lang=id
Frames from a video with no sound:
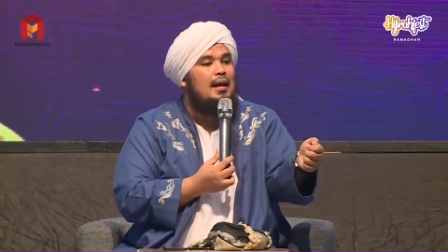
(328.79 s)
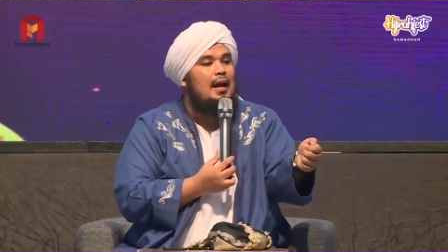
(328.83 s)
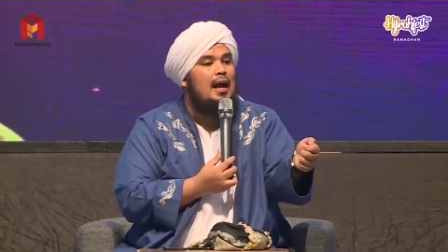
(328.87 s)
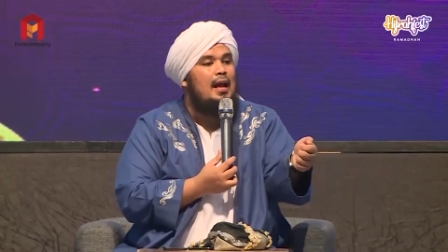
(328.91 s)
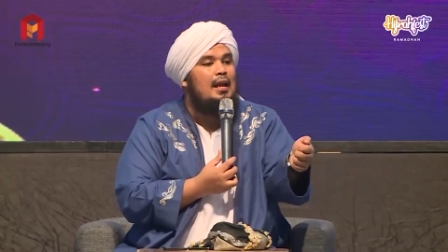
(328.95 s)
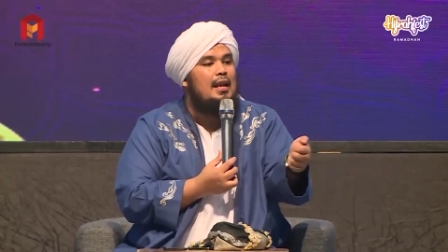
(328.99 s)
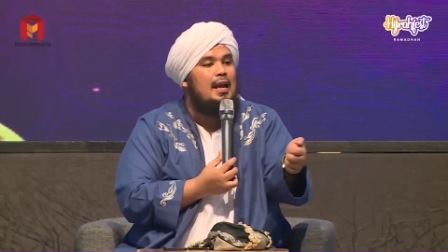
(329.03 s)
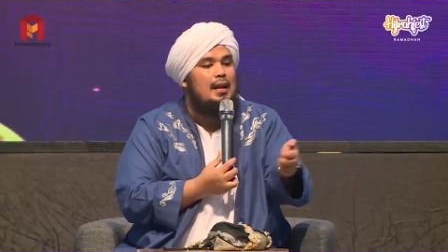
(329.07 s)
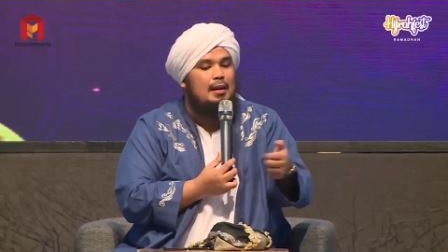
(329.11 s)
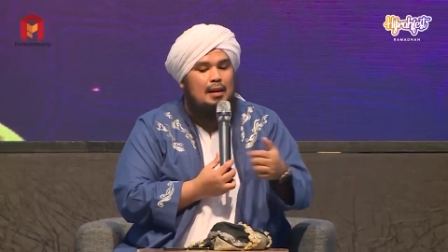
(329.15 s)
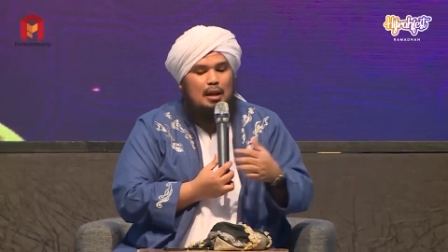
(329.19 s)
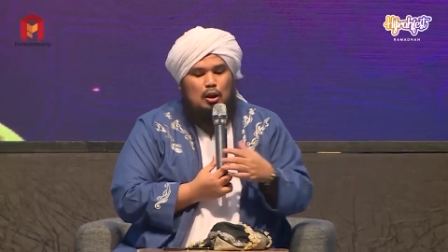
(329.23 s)

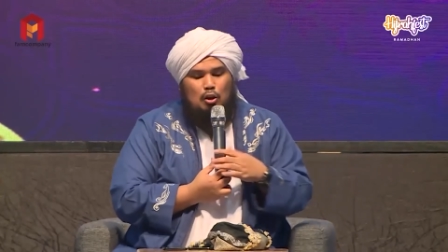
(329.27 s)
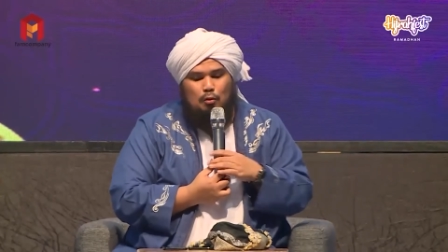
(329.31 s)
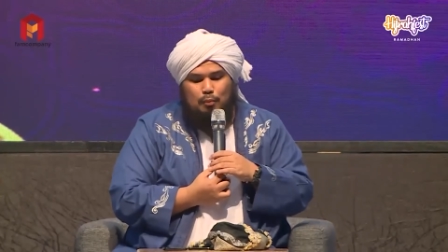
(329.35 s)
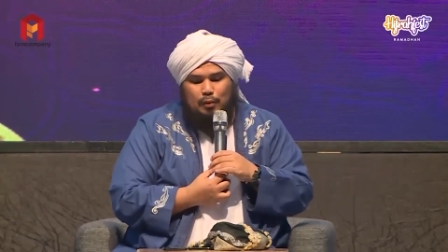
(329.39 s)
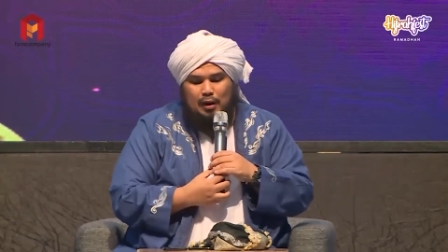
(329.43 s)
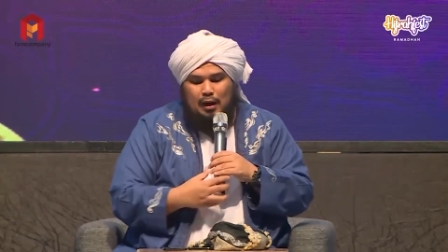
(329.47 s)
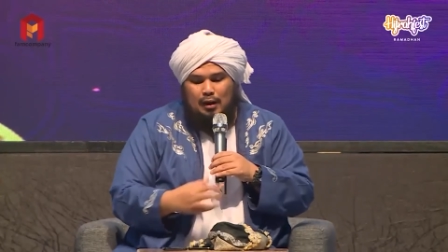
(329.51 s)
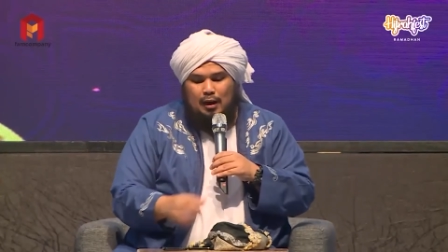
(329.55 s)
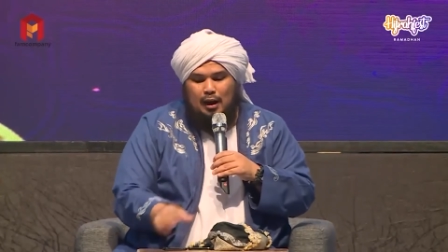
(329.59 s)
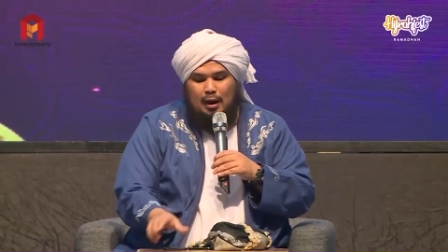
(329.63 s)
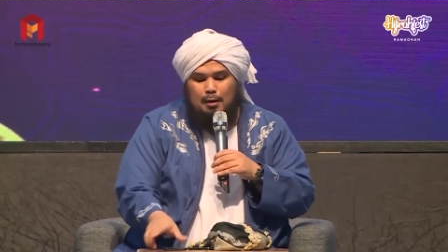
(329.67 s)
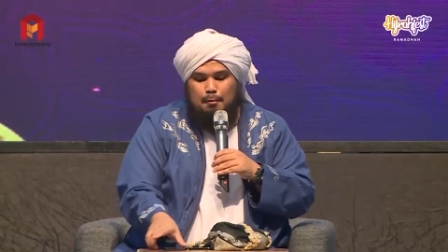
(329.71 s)
kalian
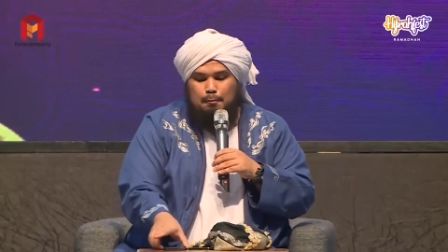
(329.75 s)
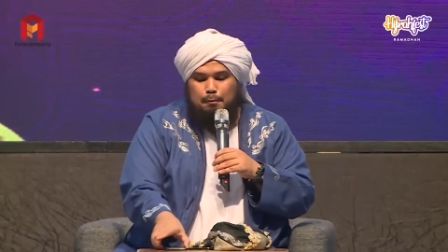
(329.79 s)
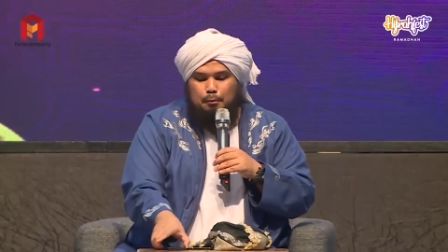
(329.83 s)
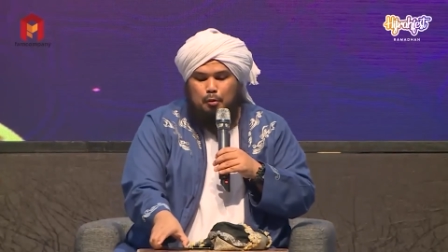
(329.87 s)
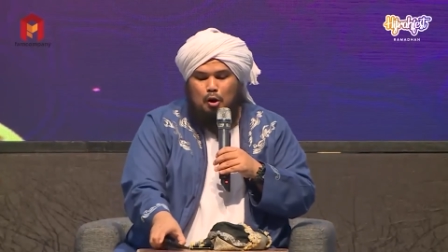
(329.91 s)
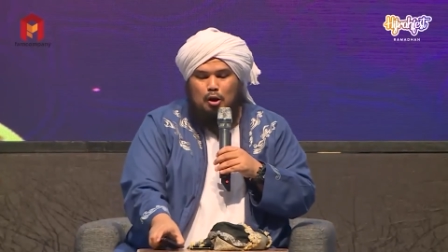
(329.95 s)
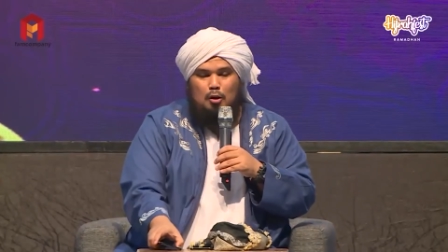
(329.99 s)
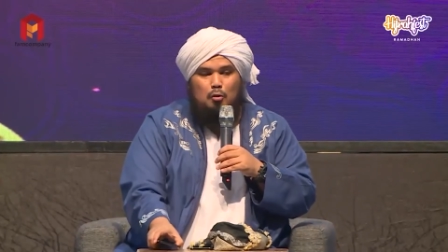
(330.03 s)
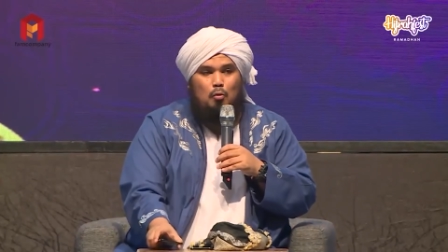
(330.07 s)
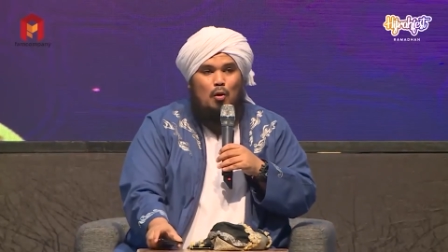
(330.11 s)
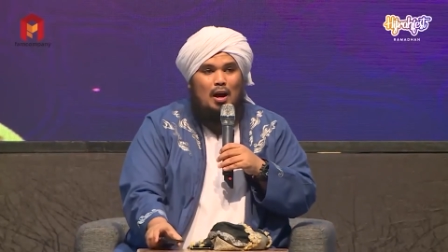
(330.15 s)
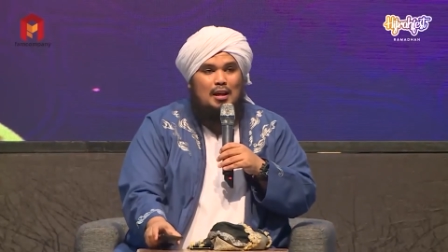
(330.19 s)
hidupkan
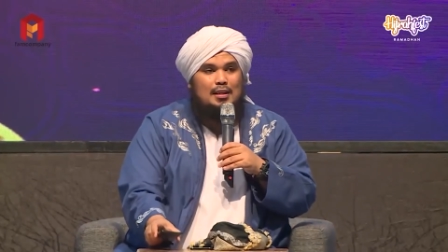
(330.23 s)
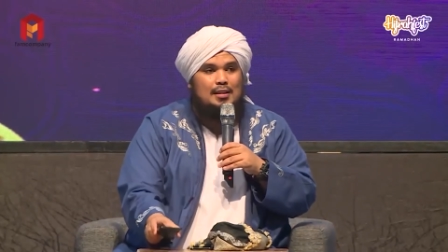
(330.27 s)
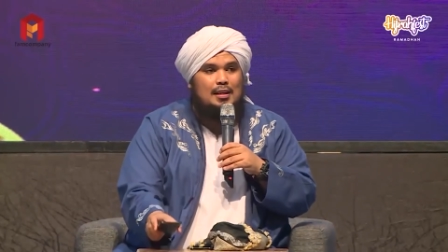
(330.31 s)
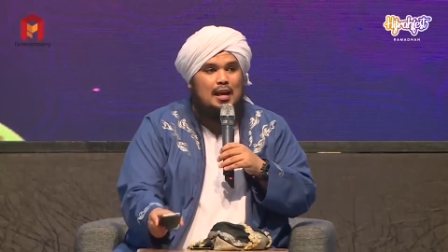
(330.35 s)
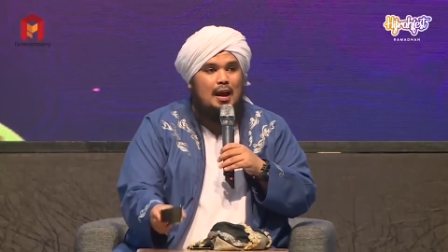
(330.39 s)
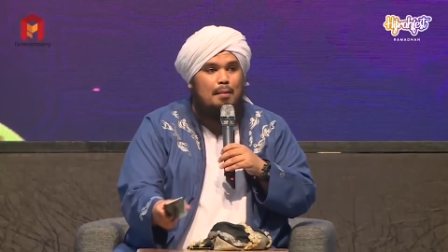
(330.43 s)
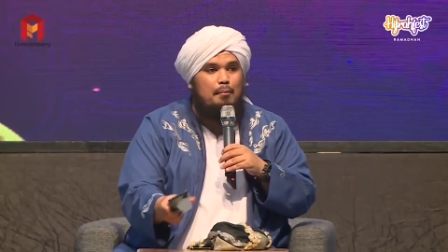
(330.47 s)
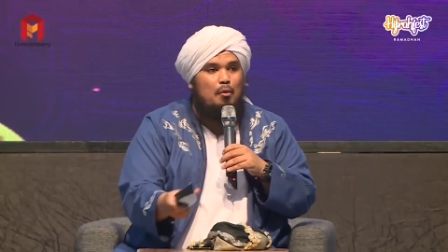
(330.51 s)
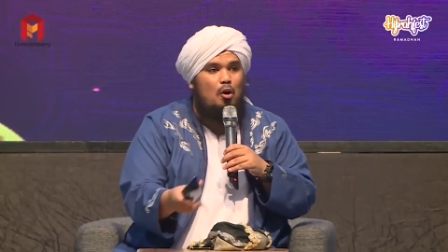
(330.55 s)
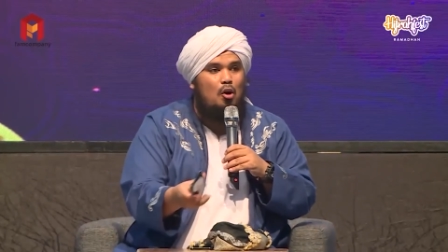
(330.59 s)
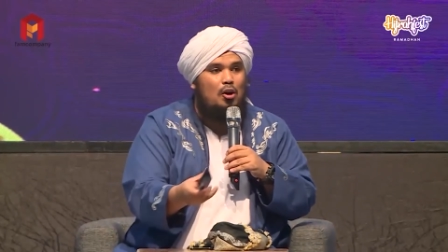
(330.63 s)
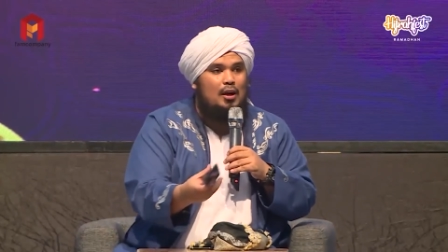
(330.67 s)
handphone
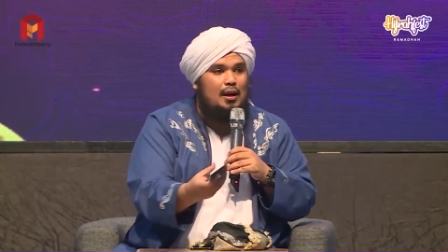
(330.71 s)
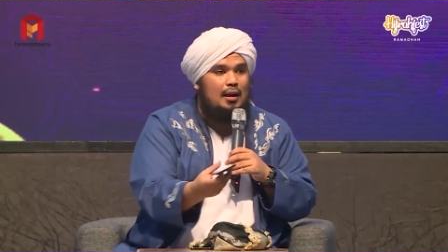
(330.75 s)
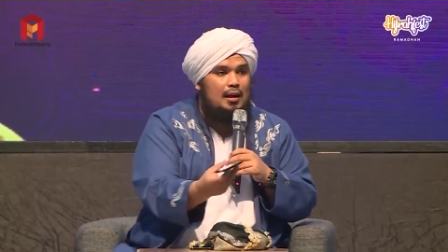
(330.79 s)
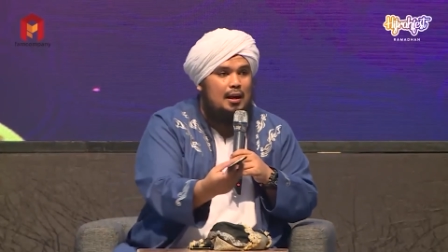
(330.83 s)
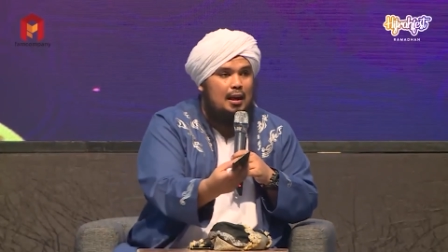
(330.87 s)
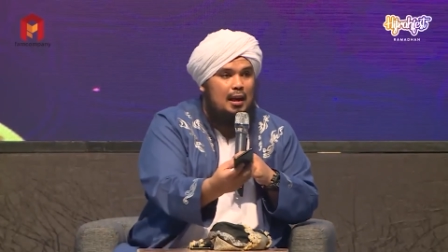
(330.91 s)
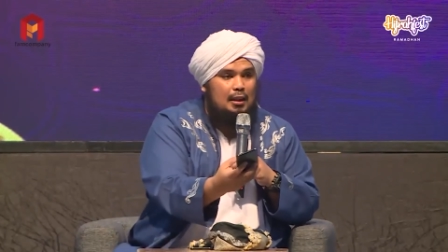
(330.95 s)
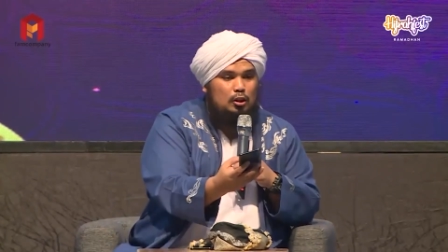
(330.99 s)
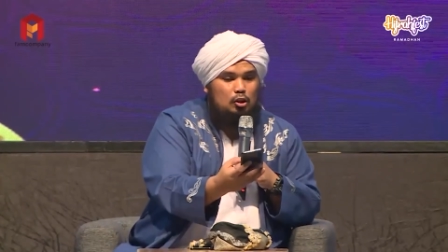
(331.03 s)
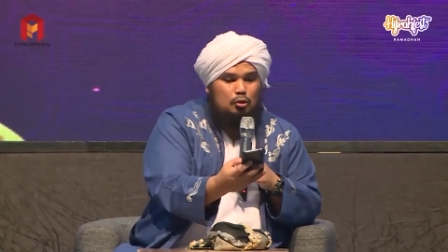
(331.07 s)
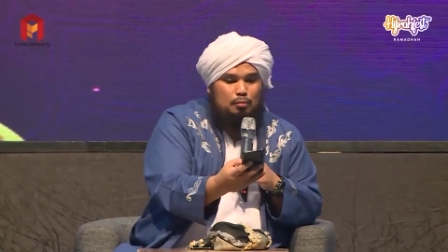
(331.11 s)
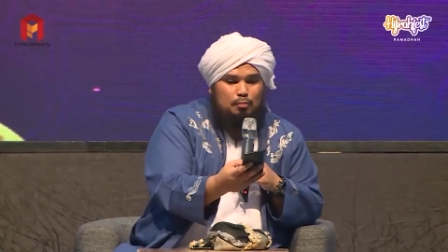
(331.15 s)
WhatsApp orang
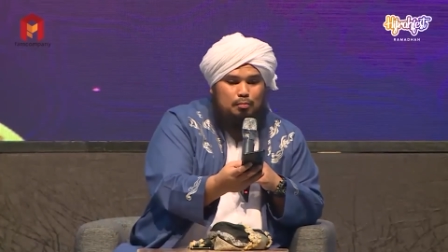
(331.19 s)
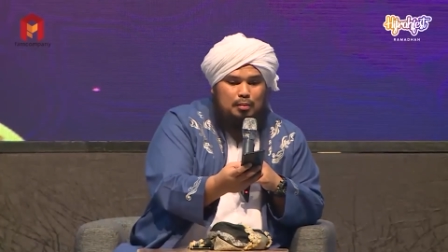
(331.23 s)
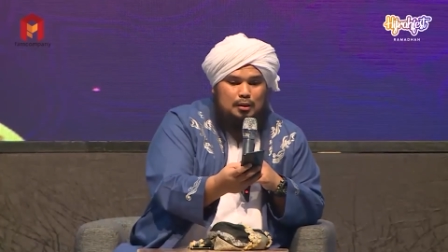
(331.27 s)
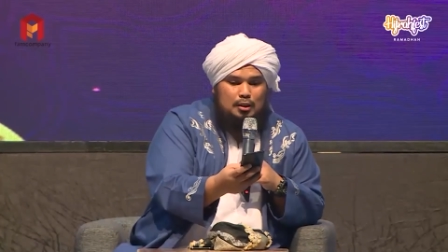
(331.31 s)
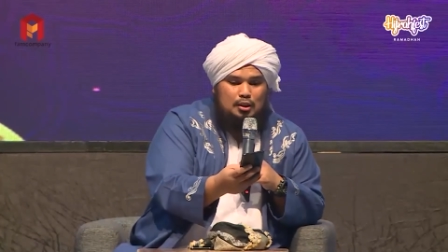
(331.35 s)
yang antum